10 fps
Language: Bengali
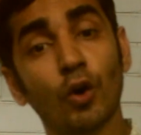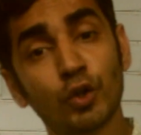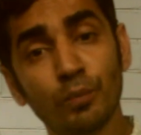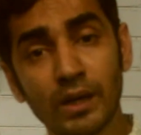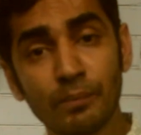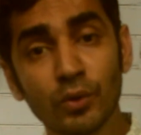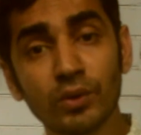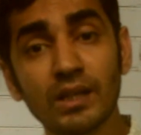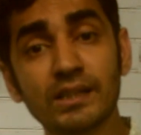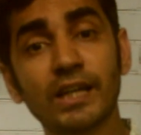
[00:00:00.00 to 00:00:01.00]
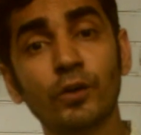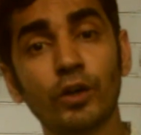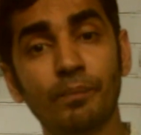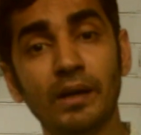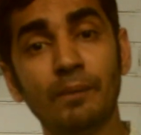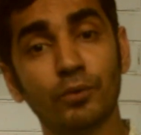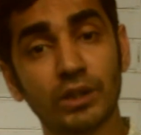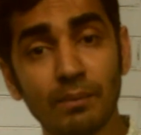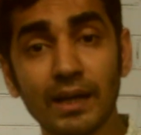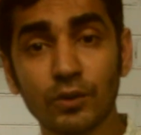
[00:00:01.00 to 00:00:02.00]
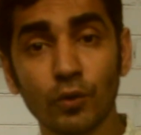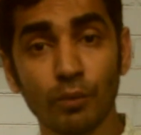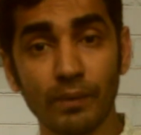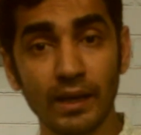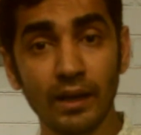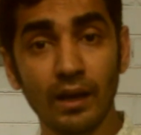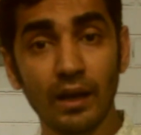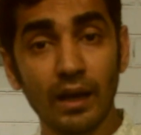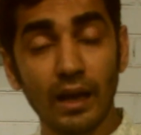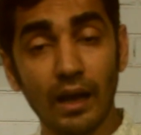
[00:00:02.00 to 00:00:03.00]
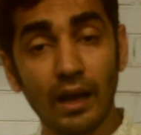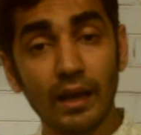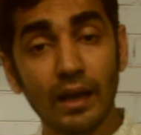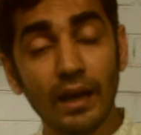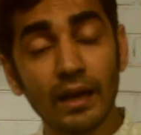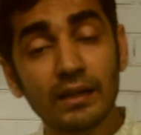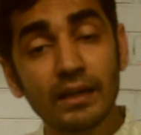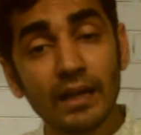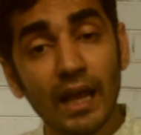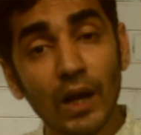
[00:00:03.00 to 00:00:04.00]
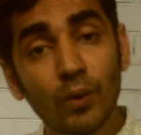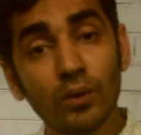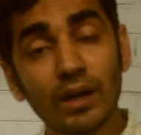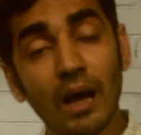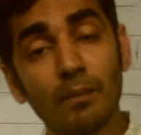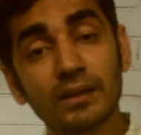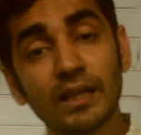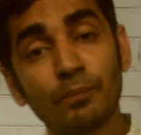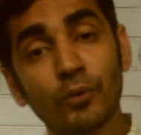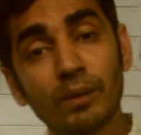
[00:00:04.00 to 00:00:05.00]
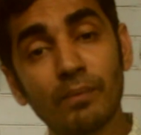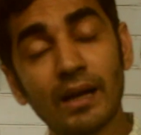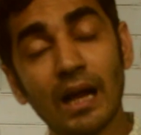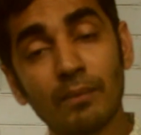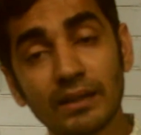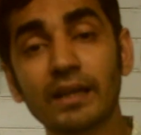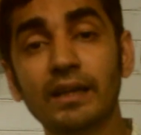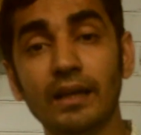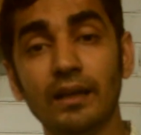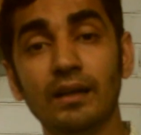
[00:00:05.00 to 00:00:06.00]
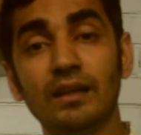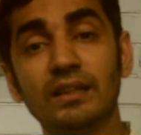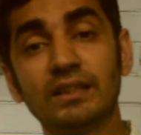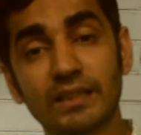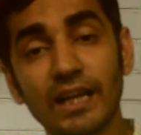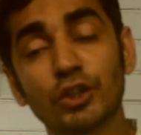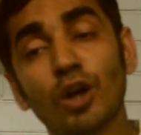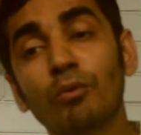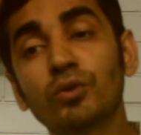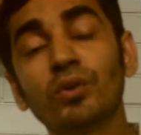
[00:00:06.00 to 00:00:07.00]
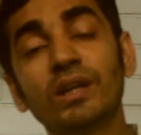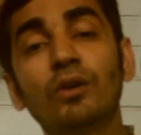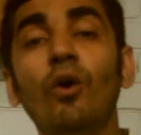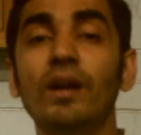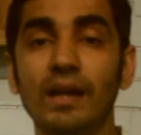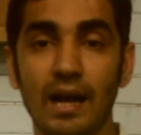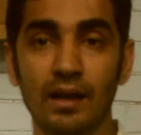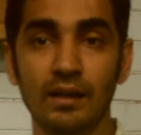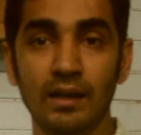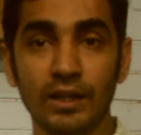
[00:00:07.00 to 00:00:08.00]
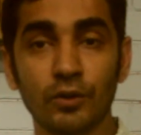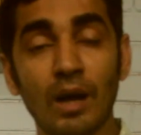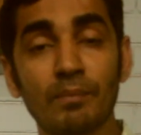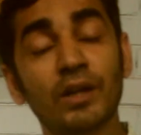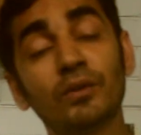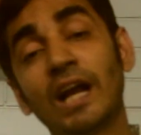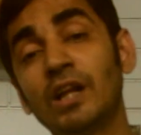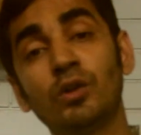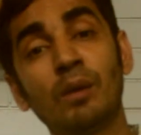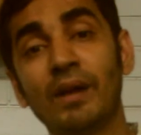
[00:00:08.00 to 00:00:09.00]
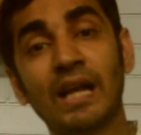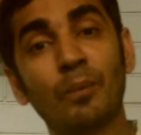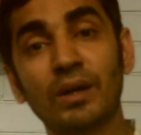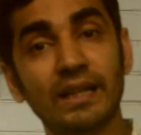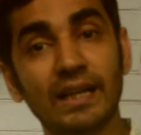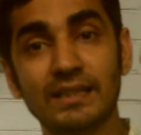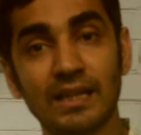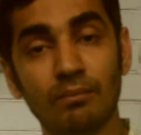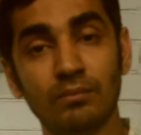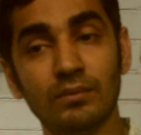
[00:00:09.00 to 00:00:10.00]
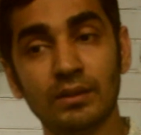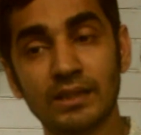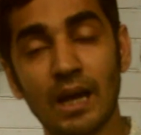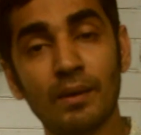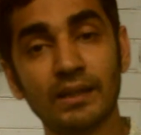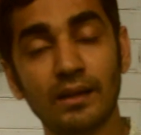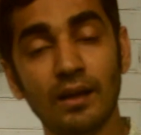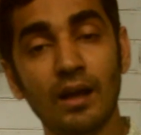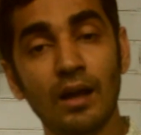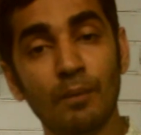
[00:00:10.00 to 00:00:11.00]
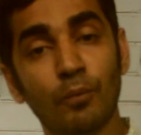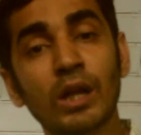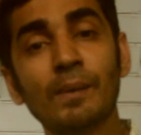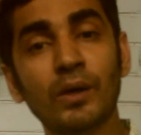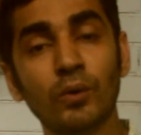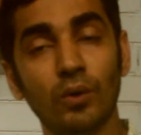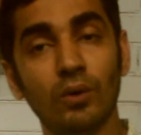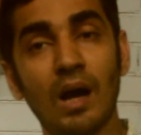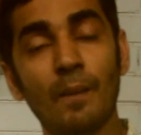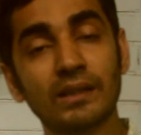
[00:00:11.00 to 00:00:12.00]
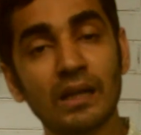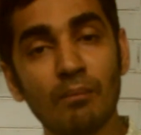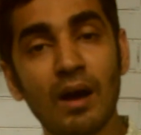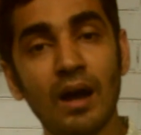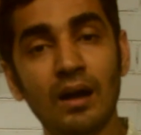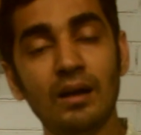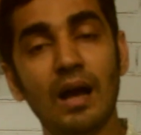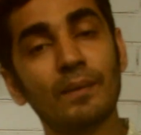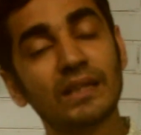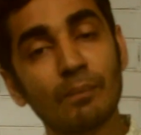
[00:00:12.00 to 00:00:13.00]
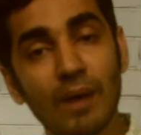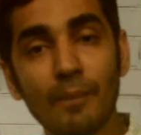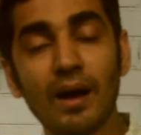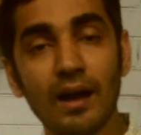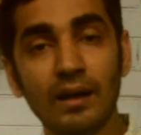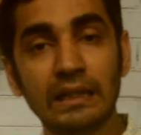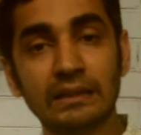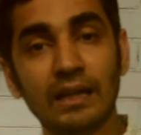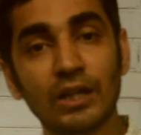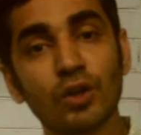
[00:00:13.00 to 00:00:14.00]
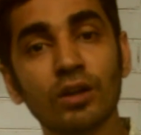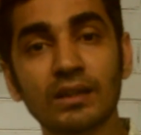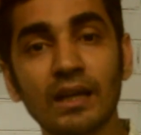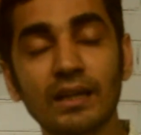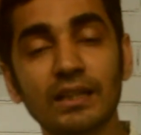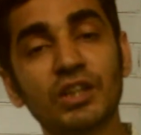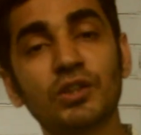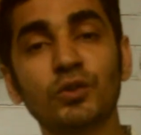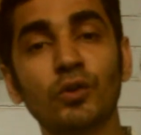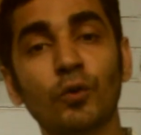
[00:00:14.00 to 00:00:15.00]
অশুভের বিরুদ্ধে জেগে উঠবে প্রতিবাদ করবে এটি এখন আমাদের পরিবার আমাদেরকে সেই সমর্থনটি করে না কিন্তু আমরা কিন্তু একাত্তরের প্রেক্ষাপটে দেখেছিলাম যে আমাদের পরিবারগুলো আমাদের মা আমাদের বাবা তার সন্তানকে দেশের জন্য